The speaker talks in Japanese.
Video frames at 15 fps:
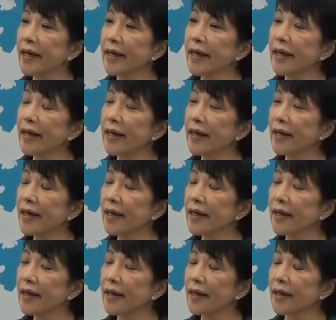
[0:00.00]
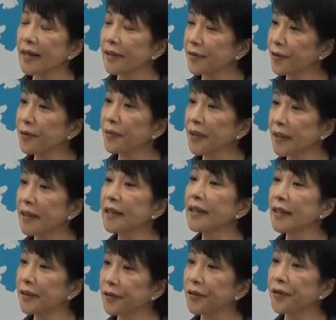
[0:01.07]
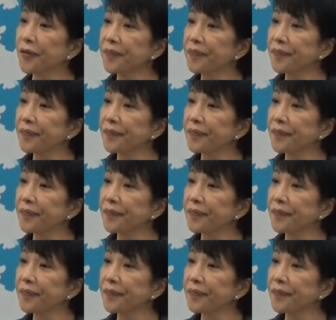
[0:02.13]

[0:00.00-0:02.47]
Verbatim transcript: えー、結論が出ないと